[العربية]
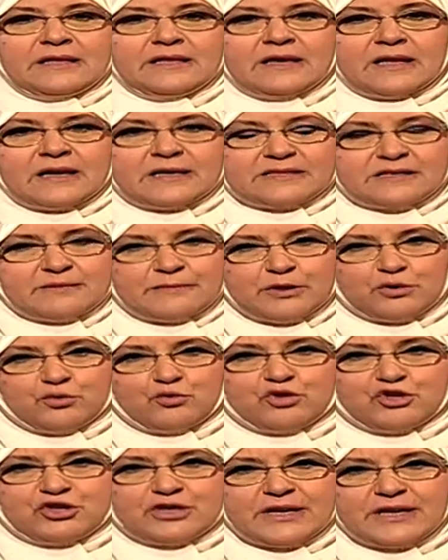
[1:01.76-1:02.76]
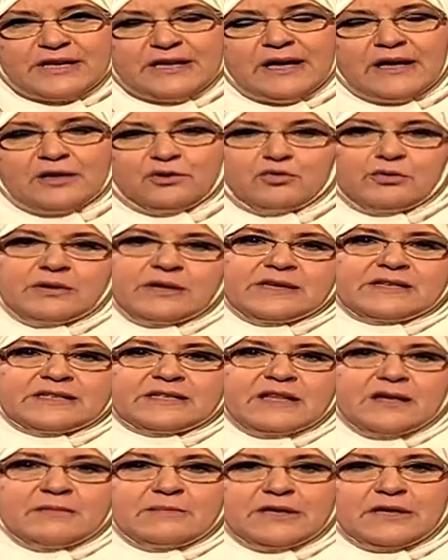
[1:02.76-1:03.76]
رسمته الشريعة
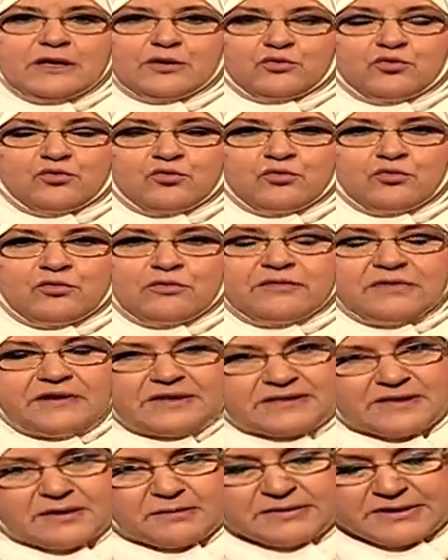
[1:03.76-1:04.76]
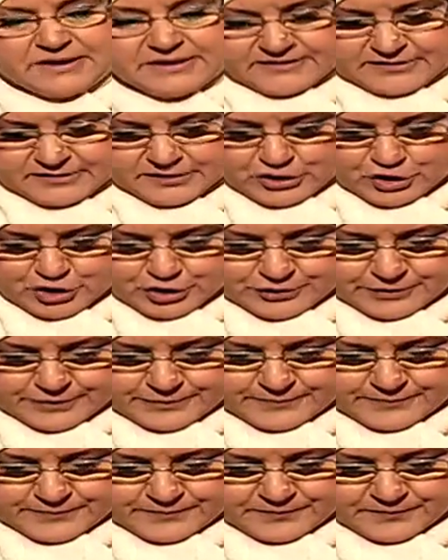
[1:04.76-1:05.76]
الإسلامية في تربية النشء
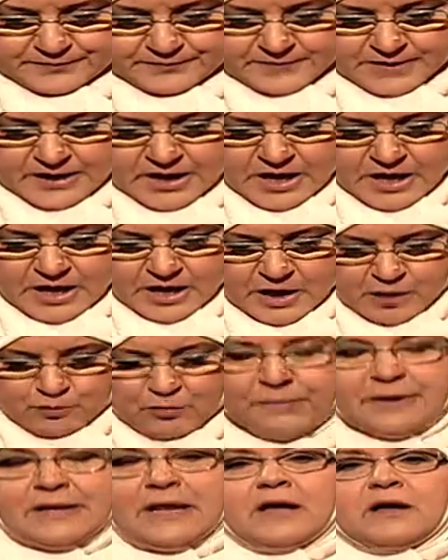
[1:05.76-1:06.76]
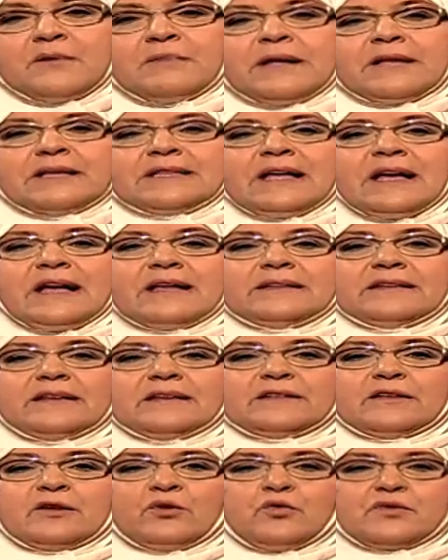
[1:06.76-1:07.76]
ومن أكبر
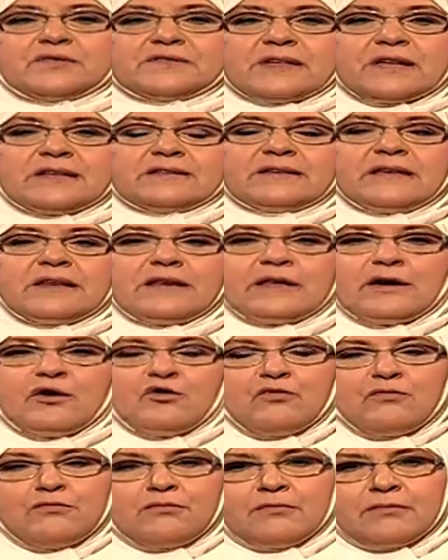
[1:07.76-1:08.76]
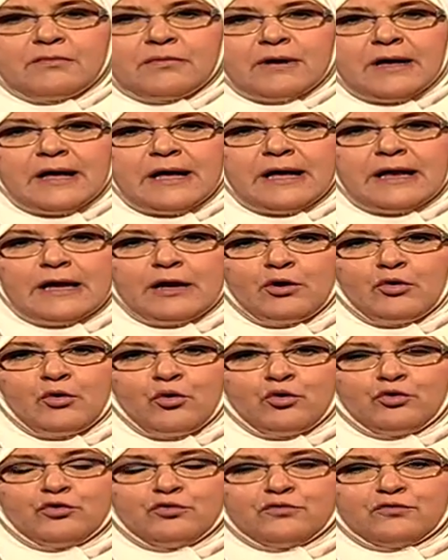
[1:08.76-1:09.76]
تحديات الأسرة اليوم
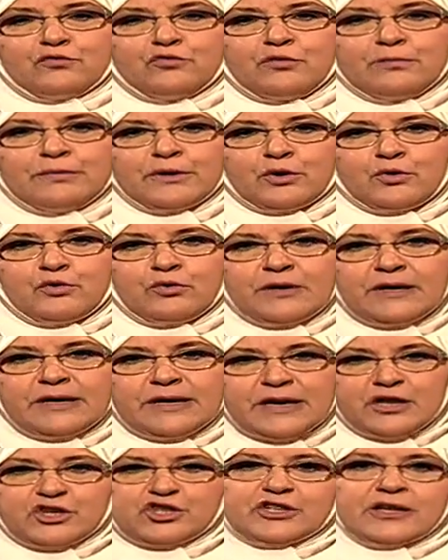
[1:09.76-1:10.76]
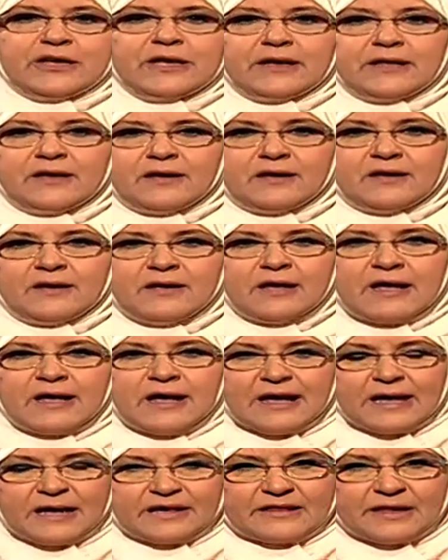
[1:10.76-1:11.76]
العنف بكل أشكاله
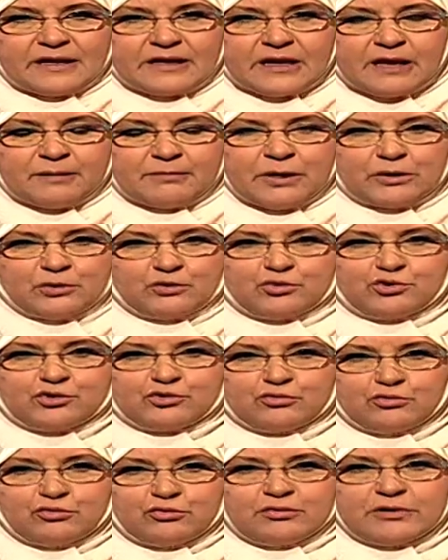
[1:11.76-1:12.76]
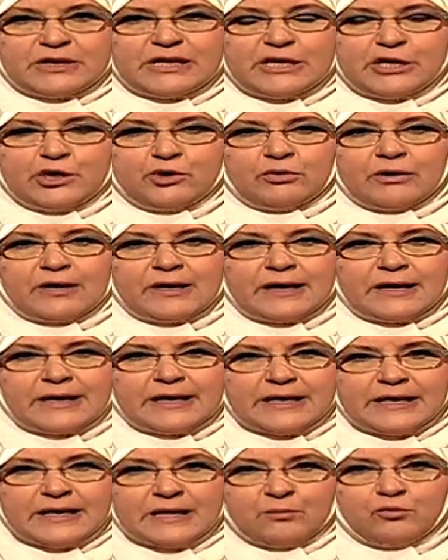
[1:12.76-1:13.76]
هذا النمط السلوكي
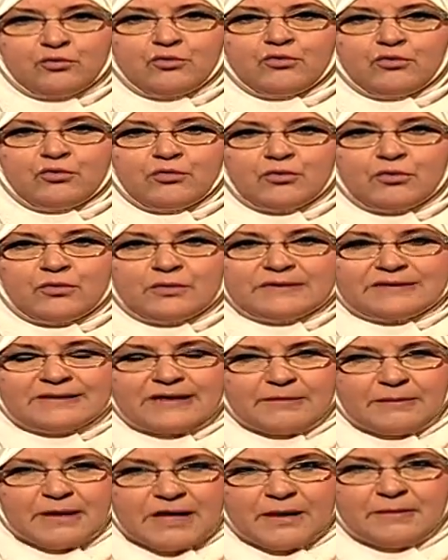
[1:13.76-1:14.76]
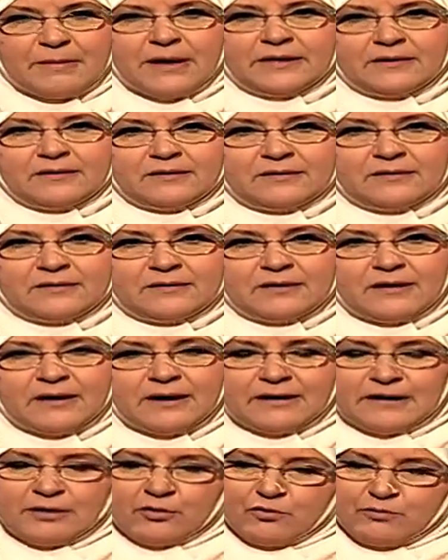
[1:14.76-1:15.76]
الغريب تماما
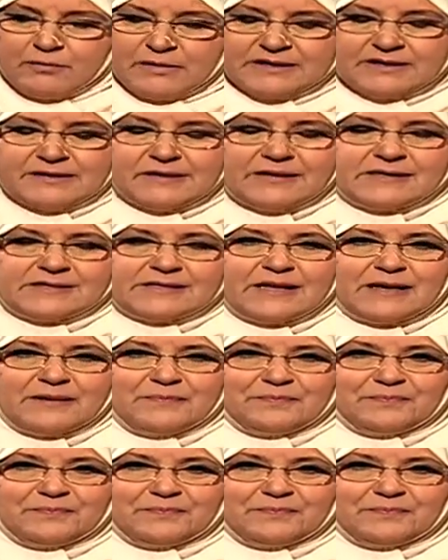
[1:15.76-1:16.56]
على أمة الإسلام